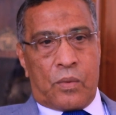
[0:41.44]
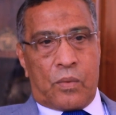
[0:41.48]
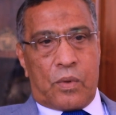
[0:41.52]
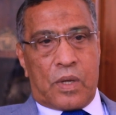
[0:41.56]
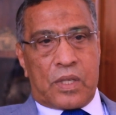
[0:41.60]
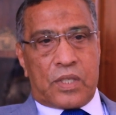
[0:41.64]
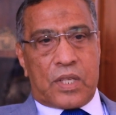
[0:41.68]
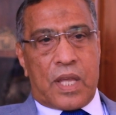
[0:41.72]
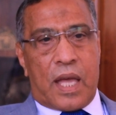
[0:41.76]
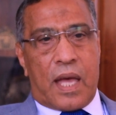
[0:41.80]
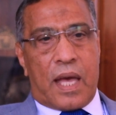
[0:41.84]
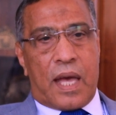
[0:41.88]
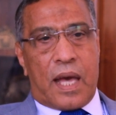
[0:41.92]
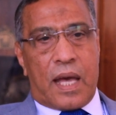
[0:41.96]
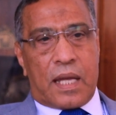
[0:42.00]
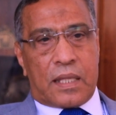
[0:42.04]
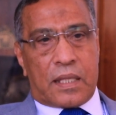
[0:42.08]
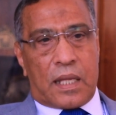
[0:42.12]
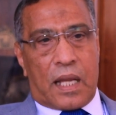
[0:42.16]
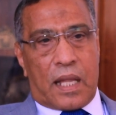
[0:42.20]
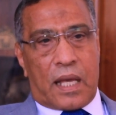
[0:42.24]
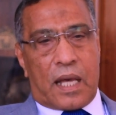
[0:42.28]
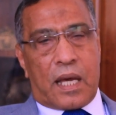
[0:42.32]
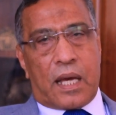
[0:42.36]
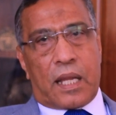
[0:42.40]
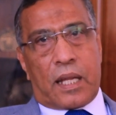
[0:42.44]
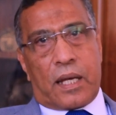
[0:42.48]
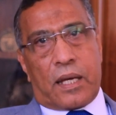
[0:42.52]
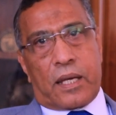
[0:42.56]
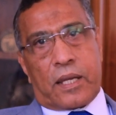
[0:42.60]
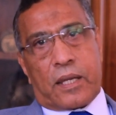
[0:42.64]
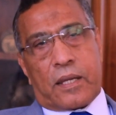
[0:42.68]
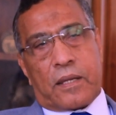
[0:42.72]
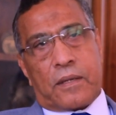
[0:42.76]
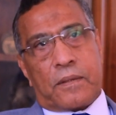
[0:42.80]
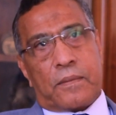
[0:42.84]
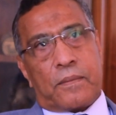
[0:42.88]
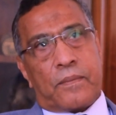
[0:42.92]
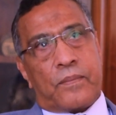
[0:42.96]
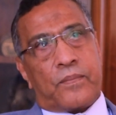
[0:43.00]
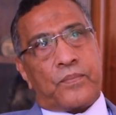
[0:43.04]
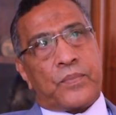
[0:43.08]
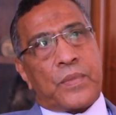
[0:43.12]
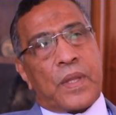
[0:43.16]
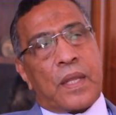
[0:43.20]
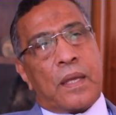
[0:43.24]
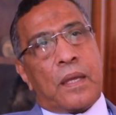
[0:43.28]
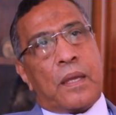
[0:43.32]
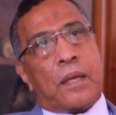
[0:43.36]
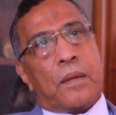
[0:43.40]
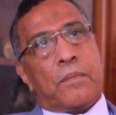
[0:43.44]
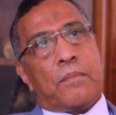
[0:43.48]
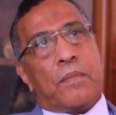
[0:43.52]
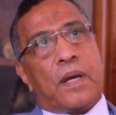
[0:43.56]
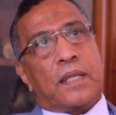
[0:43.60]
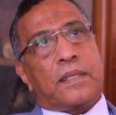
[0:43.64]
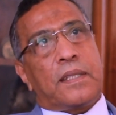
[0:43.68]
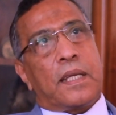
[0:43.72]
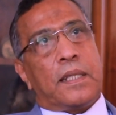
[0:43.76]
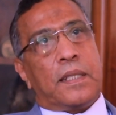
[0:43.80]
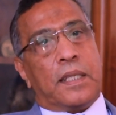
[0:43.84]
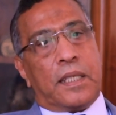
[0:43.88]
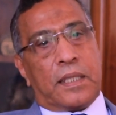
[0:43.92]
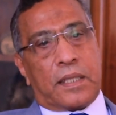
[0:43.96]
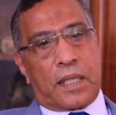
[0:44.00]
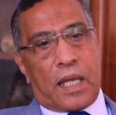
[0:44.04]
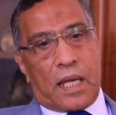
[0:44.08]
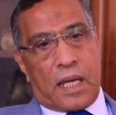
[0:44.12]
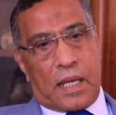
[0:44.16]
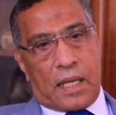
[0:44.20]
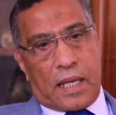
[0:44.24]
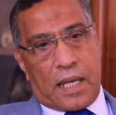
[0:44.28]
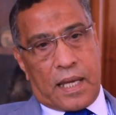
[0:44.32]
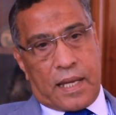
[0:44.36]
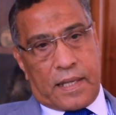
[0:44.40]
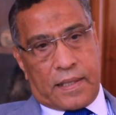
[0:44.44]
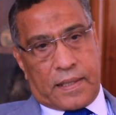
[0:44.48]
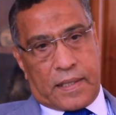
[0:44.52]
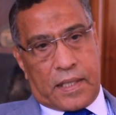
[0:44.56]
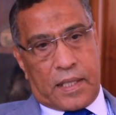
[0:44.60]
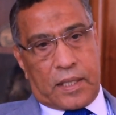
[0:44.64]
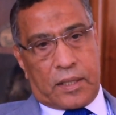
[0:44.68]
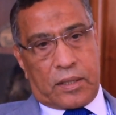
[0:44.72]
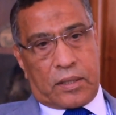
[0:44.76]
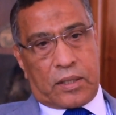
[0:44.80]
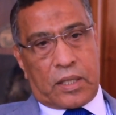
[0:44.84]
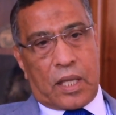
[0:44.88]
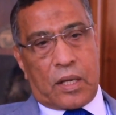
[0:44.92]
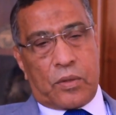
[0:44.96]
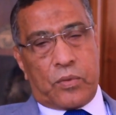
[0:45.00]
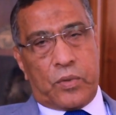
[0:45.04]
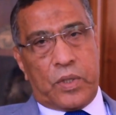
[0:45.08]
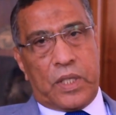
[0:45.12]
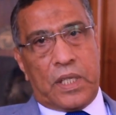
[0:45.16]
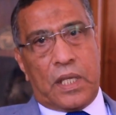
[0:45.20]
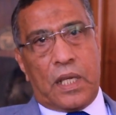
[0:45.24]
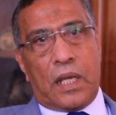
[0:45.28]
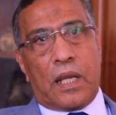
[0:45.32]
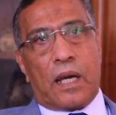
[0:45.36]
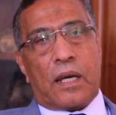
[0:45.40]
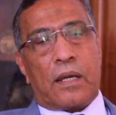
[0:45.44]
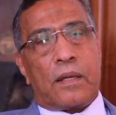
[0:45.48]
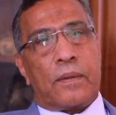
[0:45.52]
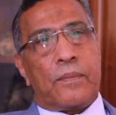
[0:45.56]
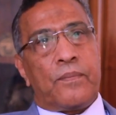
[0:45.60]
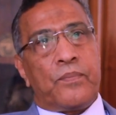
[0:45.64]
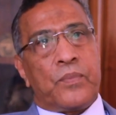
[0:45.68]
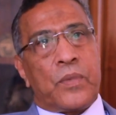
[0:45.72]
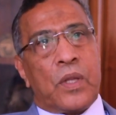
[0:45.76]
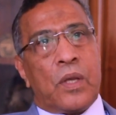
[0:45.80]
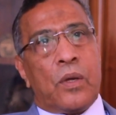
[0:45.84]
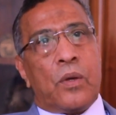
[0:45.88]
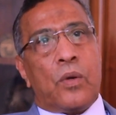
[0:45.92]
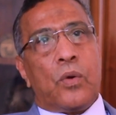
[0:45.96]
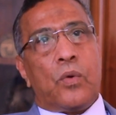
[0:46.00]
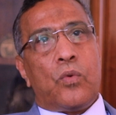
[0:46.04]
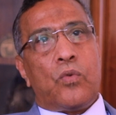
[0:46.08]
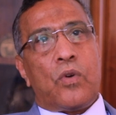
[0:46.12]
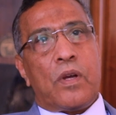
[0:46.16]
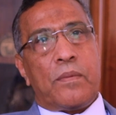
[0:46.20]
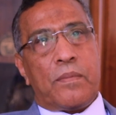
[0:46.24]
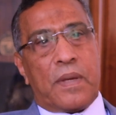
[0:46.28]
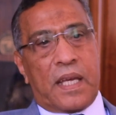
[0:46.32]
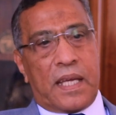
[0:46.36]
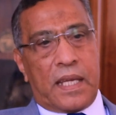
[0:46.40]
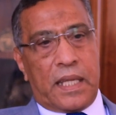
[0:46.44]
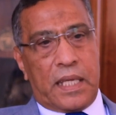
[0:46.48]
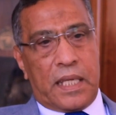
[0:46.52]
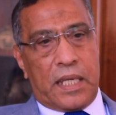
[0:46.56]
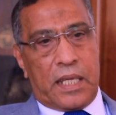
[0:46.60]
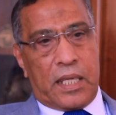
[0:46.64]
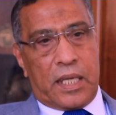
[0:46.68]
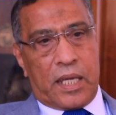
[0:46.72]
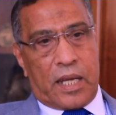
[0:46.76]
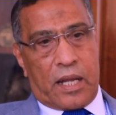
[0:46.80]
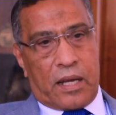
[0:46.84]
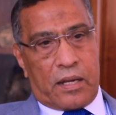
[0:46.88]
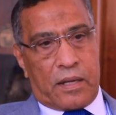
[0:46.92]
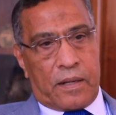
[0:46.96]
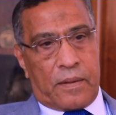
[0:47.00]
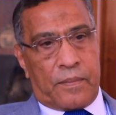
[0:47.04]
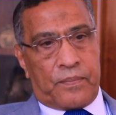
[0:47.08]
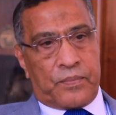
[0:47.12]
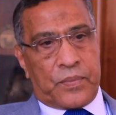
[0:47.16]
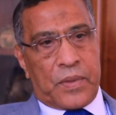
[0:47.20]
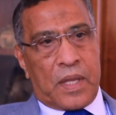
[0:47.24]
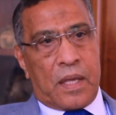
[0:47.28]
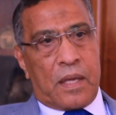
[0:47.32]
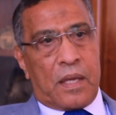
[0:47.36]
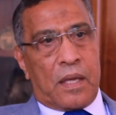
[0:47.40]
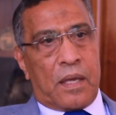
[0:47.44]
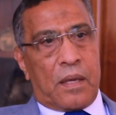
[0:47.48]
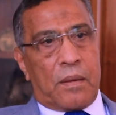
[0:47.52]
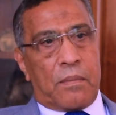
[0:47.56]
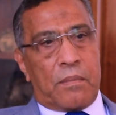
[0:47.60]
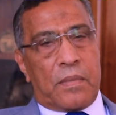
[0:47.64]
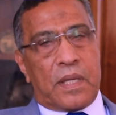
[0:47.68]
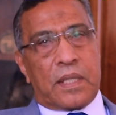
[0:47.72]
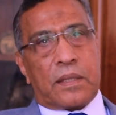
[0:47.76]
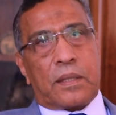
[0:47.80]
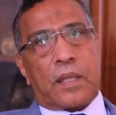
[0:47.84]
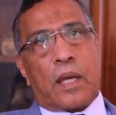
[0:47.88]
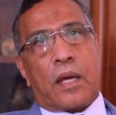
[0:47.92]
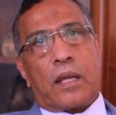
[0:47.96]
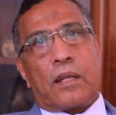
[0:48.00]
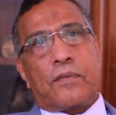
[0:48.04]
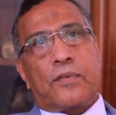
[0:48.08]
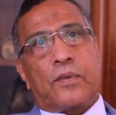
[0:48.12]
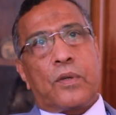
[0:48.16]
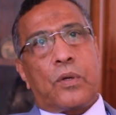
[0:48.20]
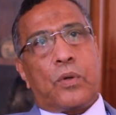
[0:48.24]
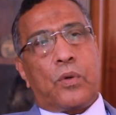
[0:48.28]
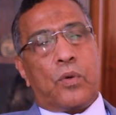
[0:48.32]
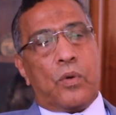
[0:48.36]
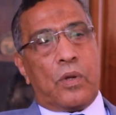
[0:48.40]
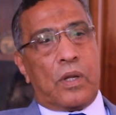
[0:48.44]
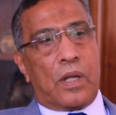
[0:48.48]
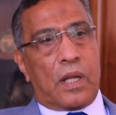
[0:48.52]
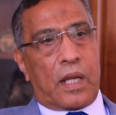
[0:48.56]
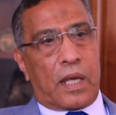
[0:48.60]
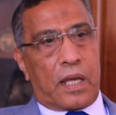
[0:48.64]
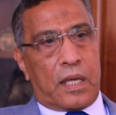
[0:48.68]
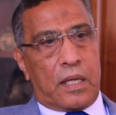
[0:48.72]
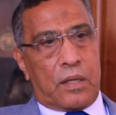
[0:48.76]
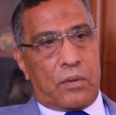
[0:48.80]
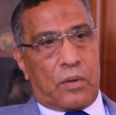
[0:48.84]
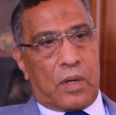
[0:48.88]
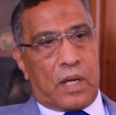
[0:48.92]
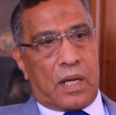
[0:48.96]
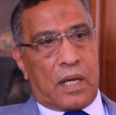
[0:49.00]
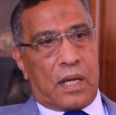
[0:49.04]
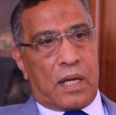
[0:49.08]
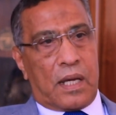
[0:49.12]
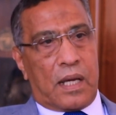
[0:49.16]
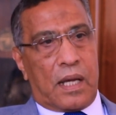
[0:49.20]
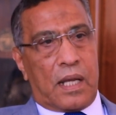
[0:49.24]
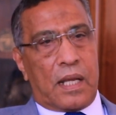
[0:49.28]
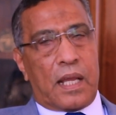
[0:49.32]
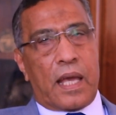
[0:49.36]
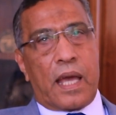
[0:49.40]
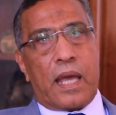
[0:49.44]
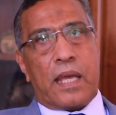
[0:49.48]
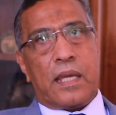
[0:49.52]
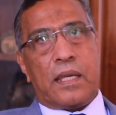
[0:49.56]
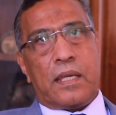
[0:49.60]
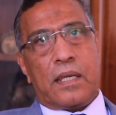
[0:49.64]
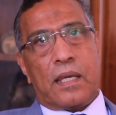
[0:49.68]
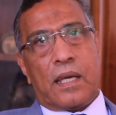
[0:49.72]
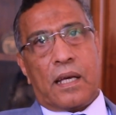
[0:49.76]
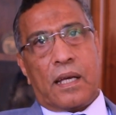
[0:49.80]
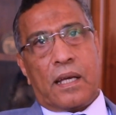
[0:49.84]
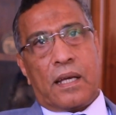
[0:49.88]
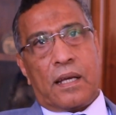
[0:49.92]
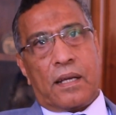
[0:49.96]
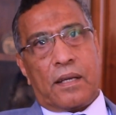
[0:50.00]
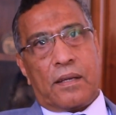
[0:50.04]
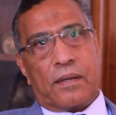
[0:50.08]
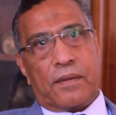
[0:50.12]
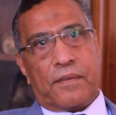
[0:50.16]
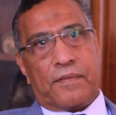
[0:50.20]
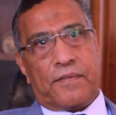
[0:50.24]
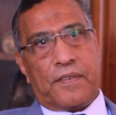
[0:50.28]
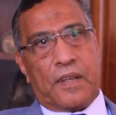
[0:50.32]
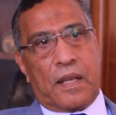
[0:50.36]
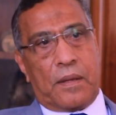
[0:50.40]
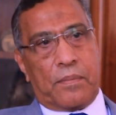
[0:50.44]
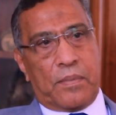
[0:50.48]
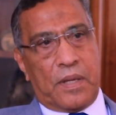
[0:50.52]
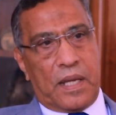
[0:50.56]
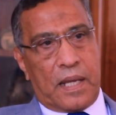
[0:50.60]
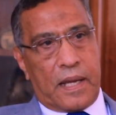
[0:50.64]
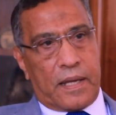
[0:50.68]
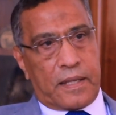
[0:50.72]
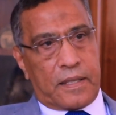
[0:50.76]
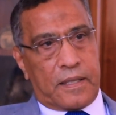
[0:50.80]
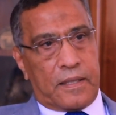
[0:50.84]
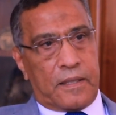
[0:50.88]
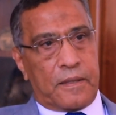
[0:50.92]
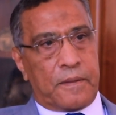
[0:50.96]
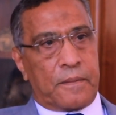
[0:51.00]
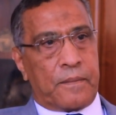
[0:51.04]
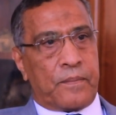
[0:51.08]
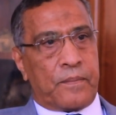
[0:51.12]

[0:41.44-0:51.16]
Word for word: وجاء هذا القرار بعد نضالات طويلة ومريرة من طرف كل القوى الحية في البلاد